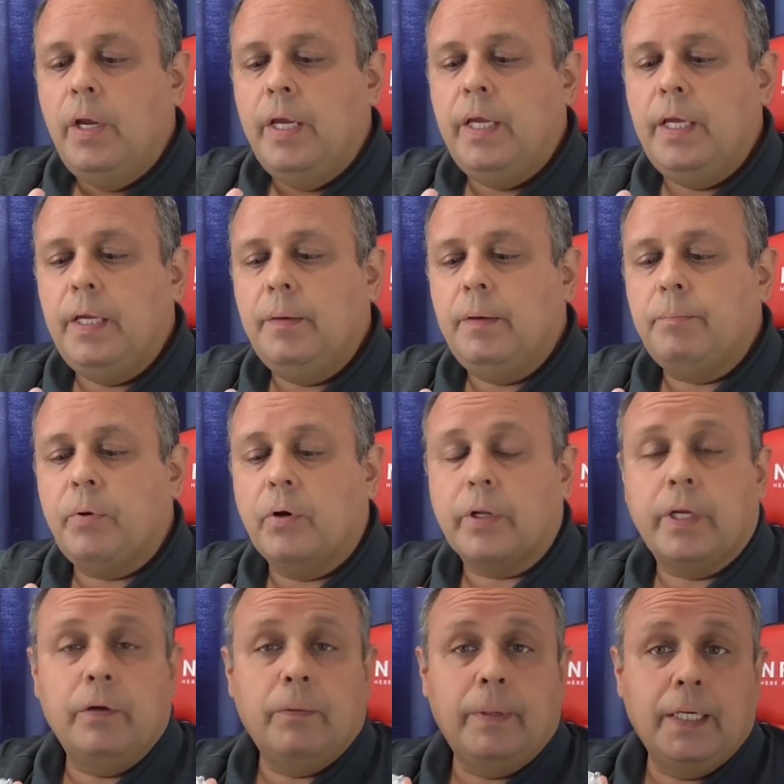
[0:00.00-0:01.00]
¿Y
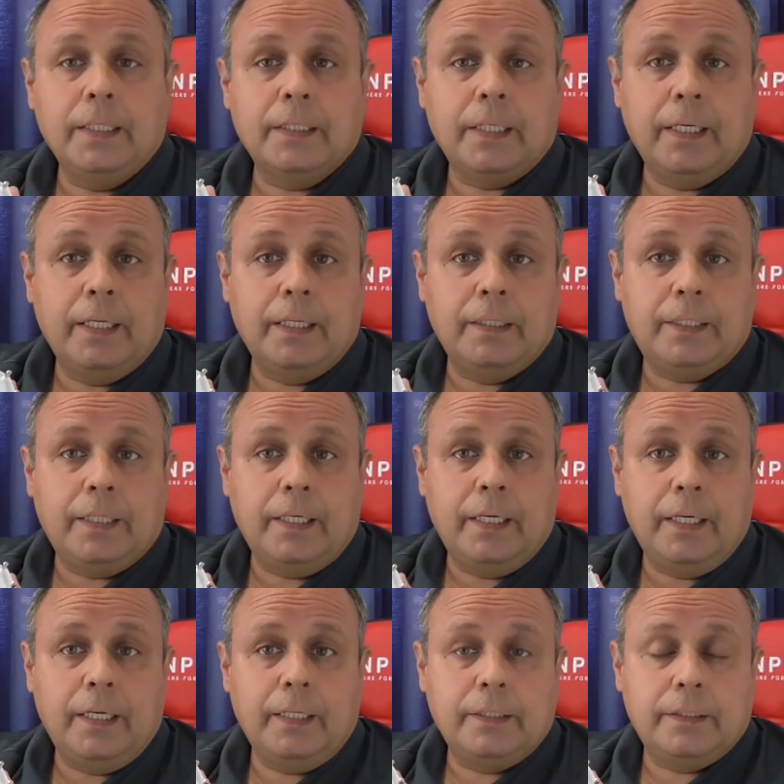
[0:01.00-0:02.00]
por qué lo van a
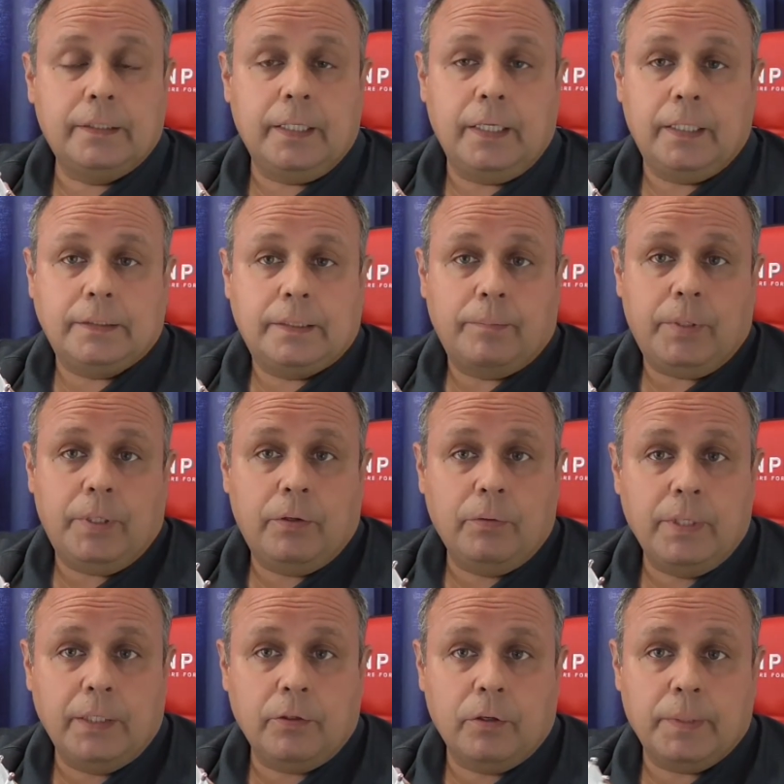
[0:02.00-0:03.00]
tener? Este, se
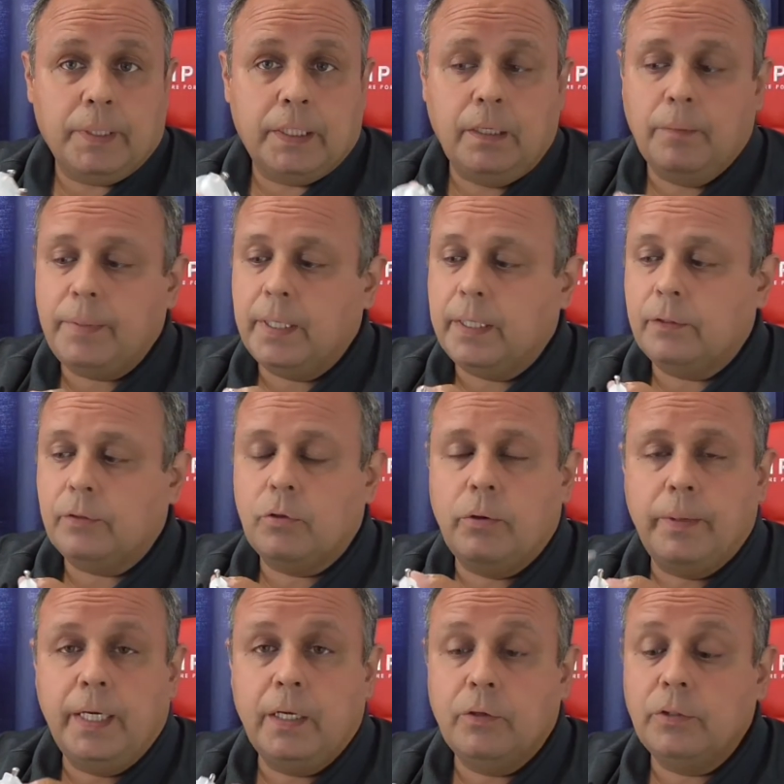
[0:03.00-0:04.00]
aplicó una normativa para que
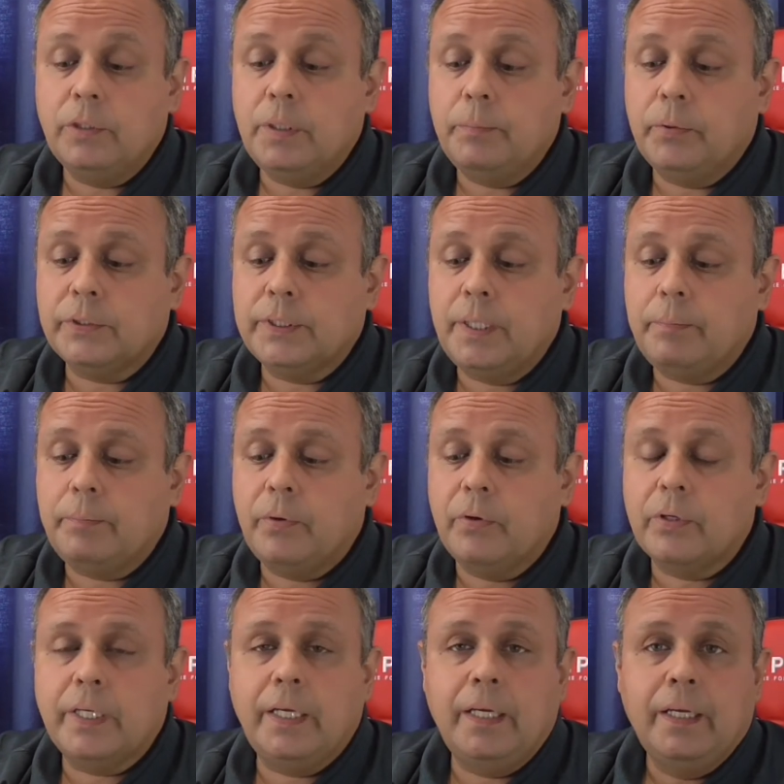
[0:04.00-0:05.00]
todos vengan con tipo C,
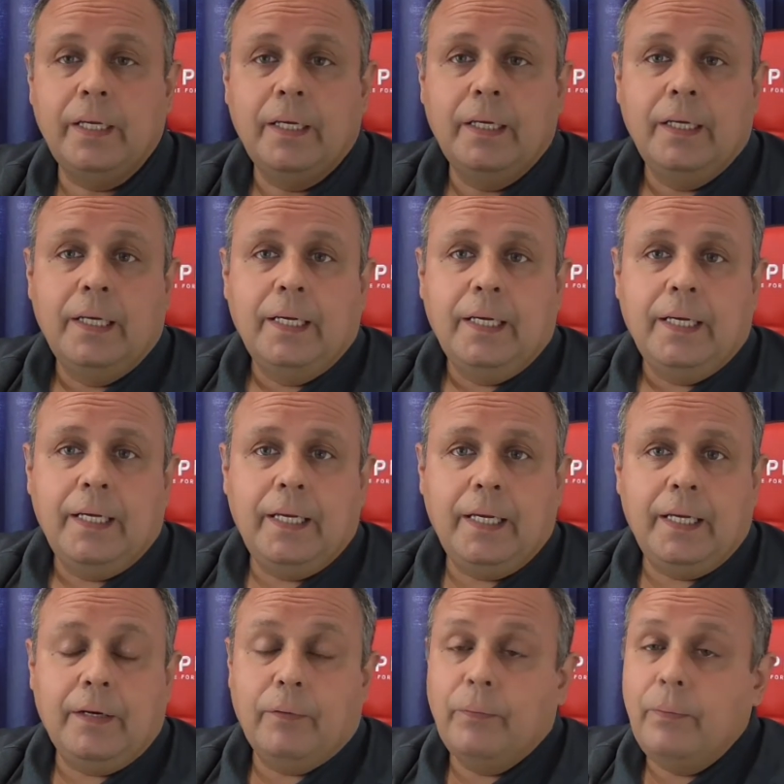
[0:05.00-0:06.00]
porque
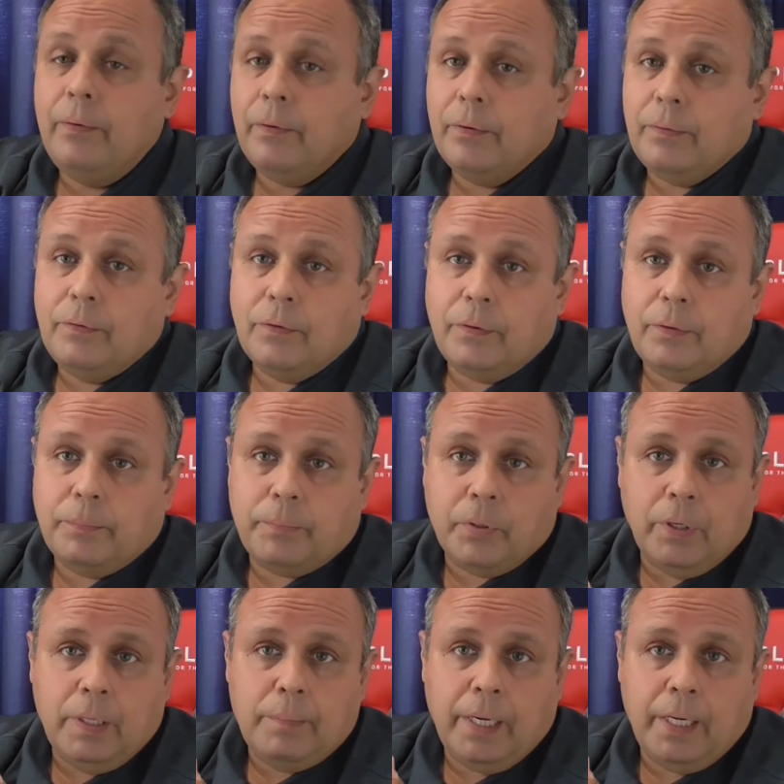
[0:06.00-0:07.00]
eh, uno, los
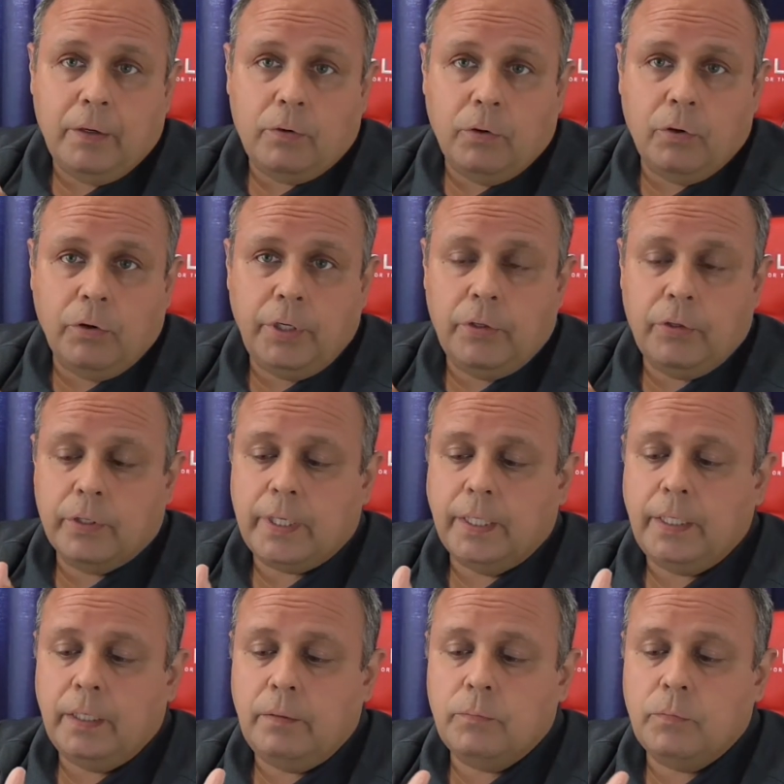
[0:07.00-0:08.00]
problemas ecológicos que
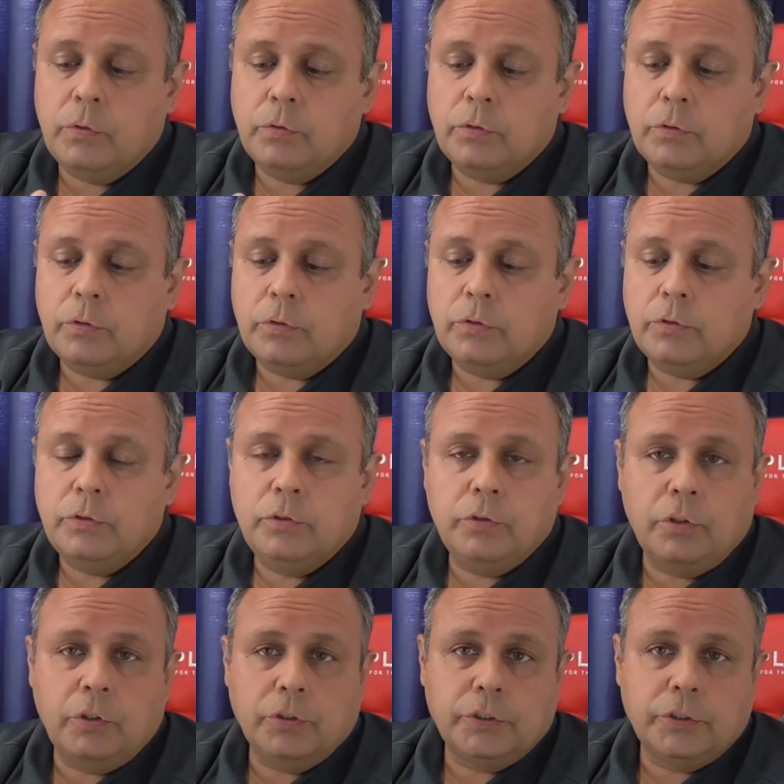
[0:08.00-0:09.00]
hay en el mundo.
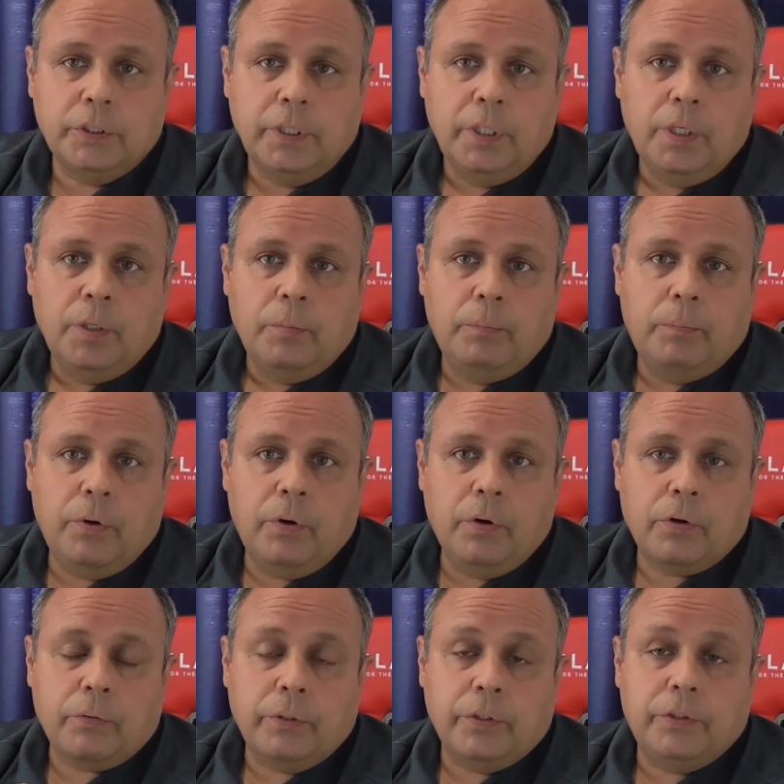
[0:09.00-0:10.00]
Dos,
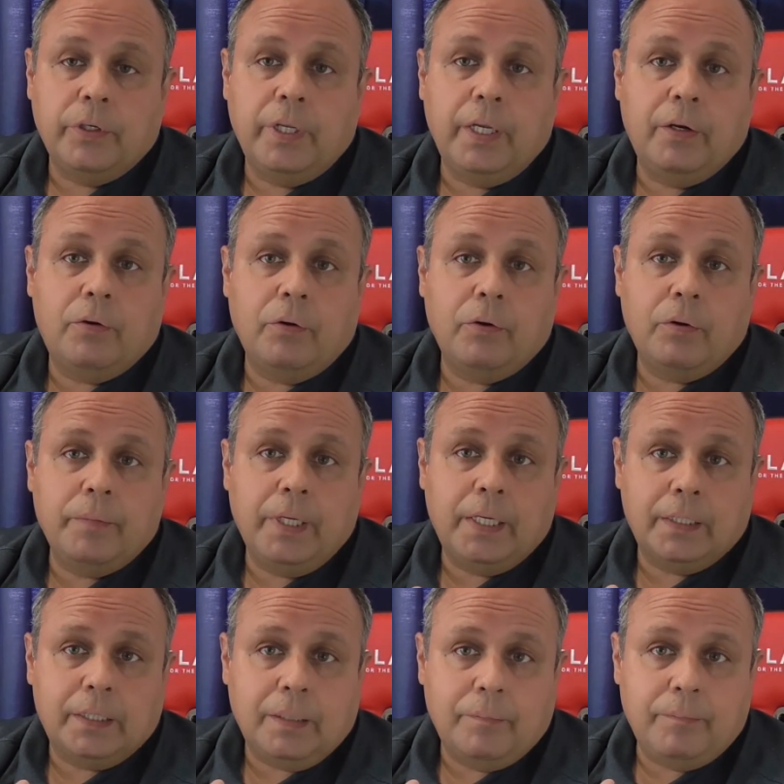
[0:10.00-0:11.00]
por cuestiones
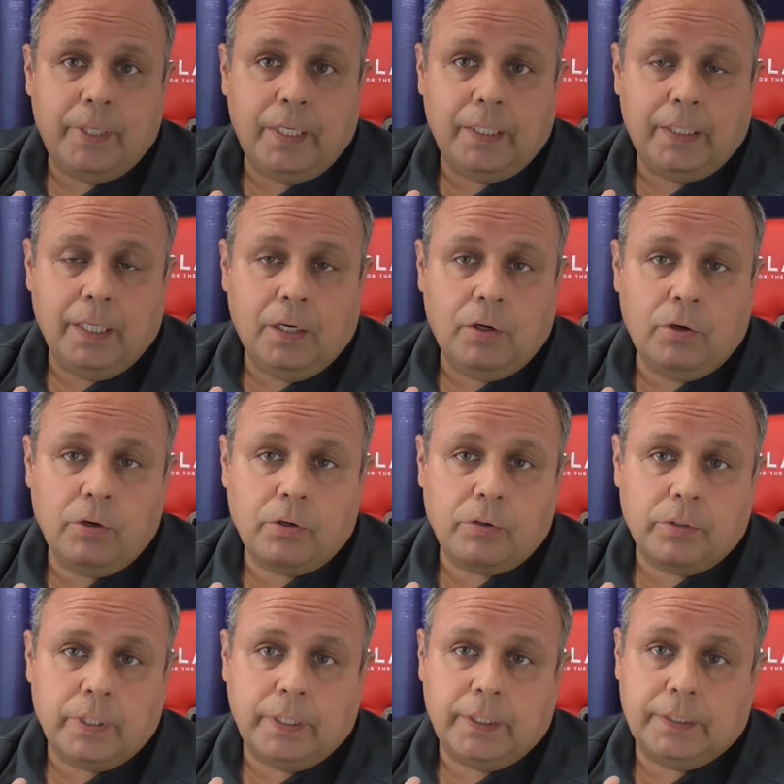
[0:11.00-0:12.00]
económicas también de
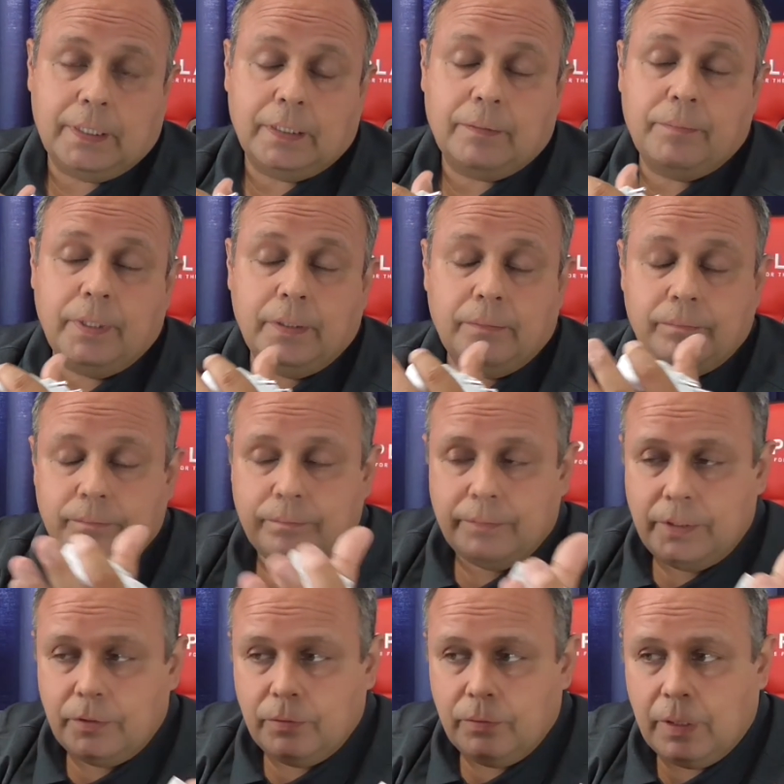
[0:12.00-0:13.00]
ahorro, que está también
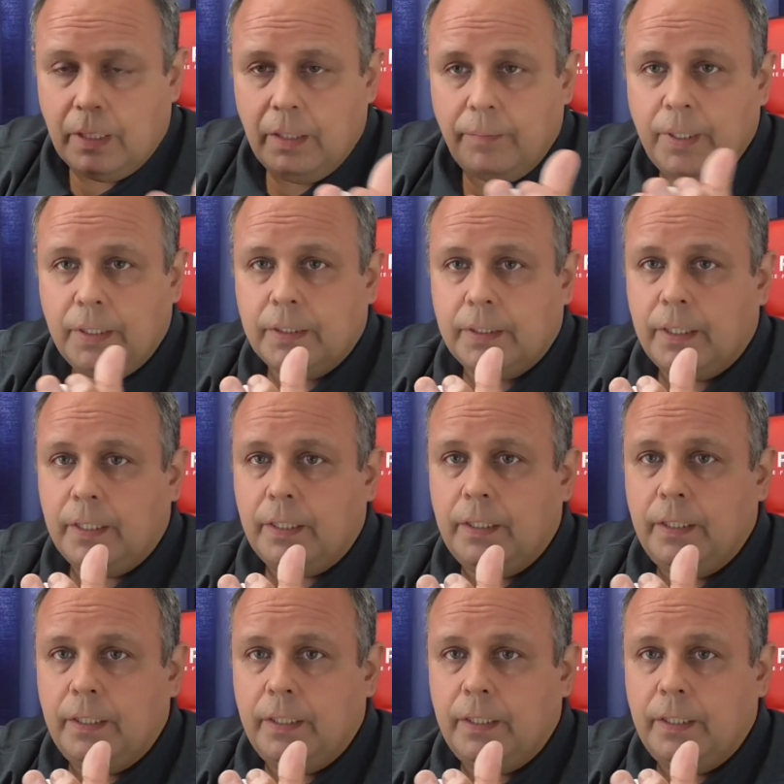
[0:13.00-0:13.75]
indudablemente